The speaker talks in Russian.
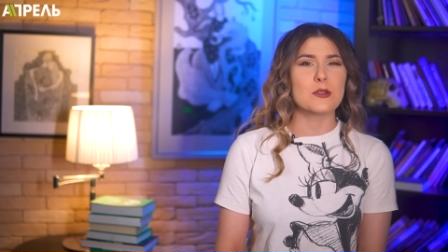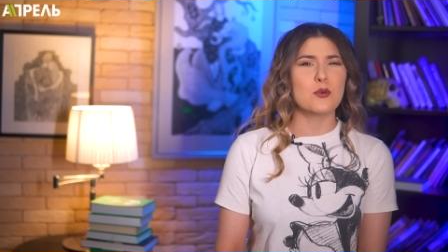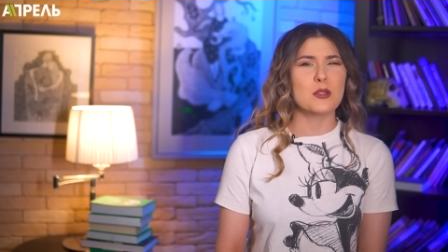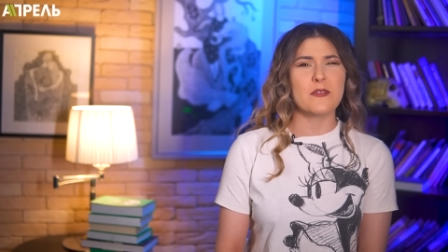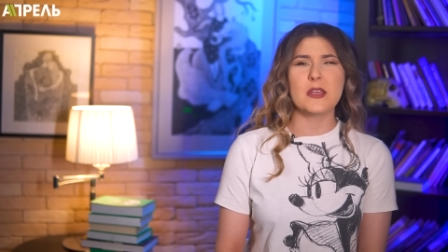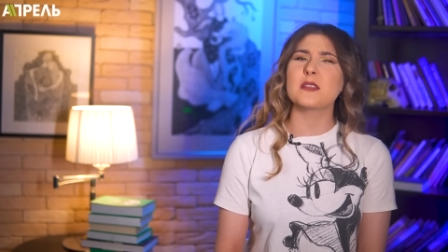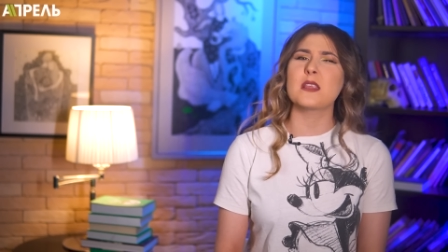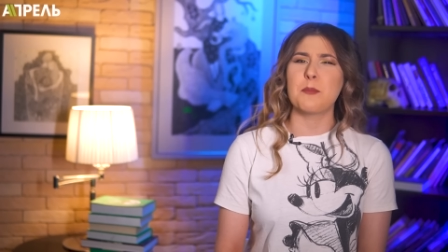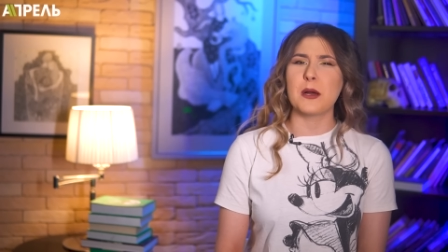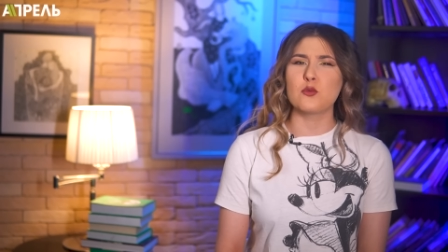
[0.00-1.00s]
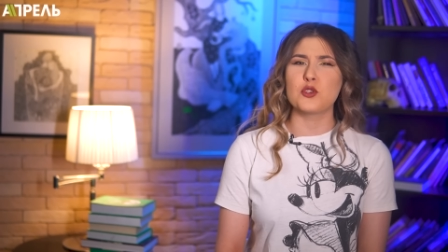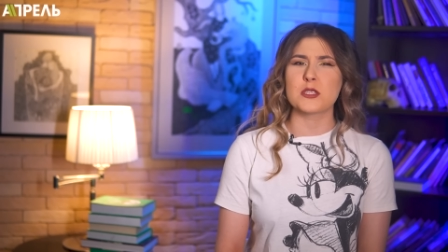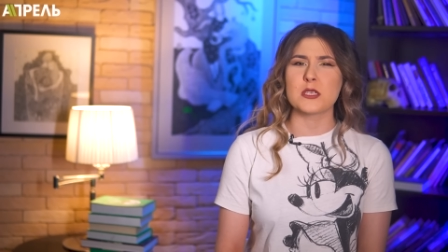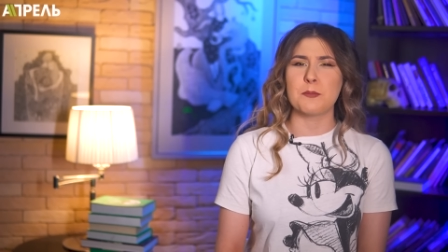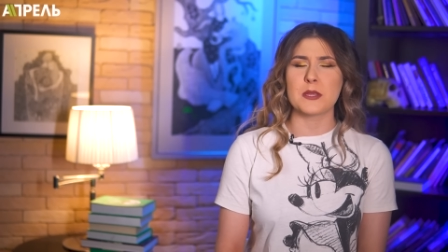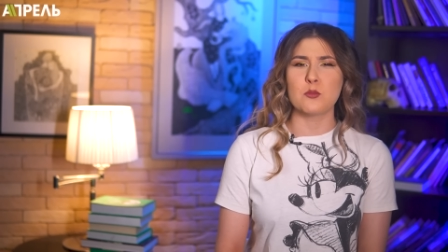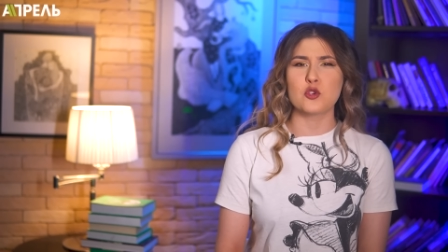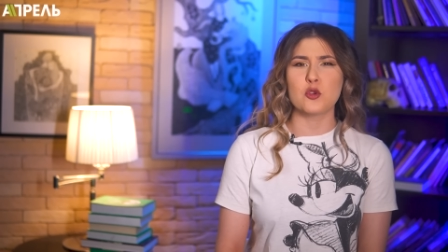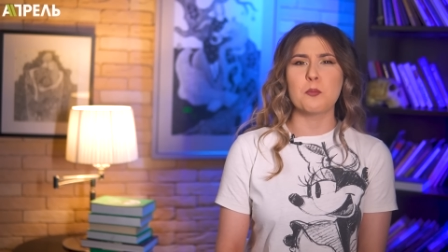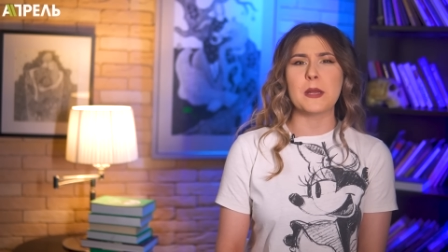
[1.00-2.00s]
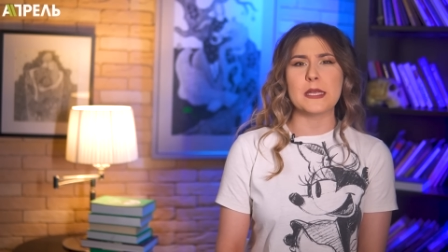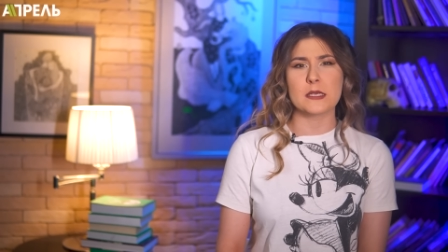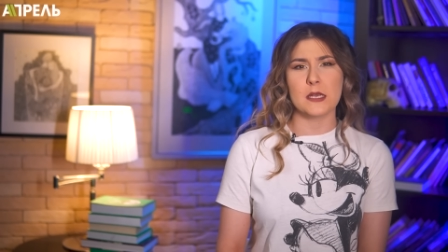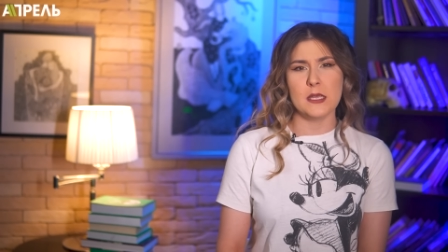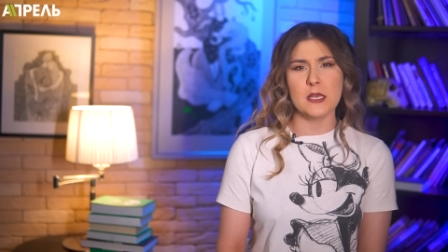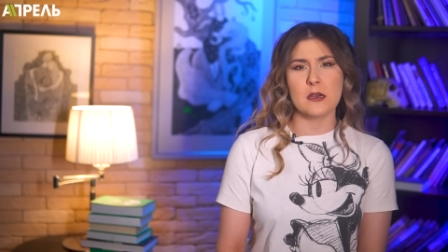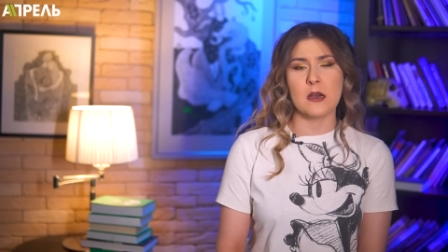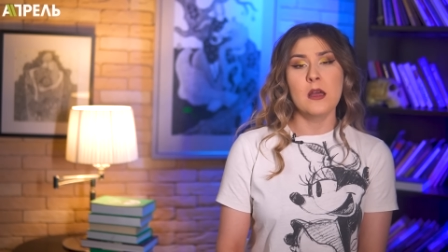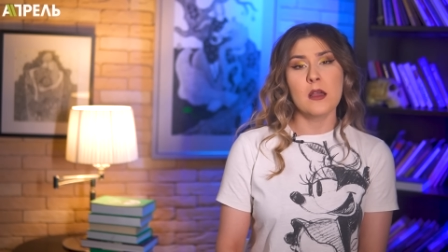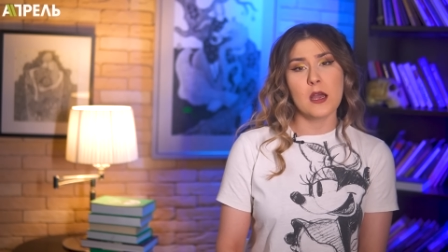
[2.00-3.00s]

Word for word: но, наверное, не получится, потому что поликлиника